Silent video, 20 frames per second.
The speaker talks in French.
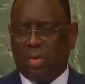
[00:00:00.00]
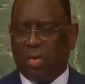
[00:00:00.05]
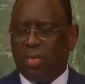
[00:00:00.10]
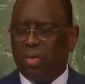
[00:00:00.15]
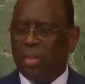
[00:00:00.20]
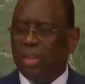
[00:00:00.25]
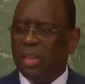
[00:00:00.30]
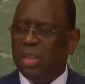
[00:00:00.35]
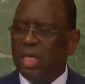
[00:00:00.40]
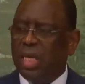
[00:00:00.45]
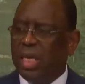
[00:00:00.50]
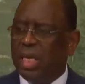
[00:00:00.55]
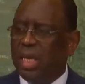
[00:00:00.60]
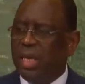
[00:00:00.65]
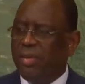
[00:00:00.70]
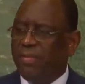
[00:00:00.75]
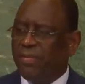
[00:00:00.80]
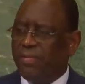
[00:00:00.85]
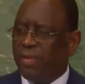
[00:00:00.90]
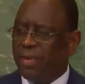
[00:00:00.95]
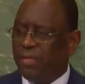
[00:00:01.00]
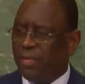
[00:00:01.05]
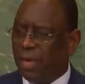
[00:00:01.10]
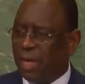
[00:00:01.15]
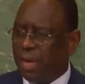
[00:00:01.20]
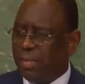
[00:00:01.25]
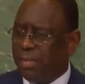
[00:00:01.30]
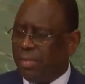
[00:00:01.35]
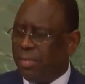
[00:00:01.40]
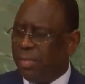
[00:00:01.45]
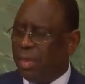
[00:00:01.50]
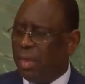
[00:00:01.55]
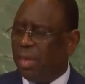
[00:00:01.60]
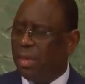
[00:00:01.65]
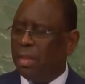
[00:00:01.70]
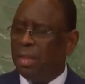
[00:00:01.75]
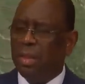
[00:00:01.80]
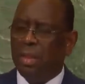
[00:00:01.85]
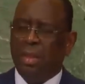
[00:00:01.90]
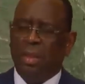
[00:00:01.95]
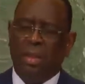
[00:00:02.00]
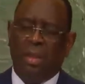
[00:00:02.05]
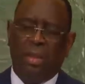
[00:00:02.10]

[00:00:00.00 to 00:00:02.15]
considérer favorablement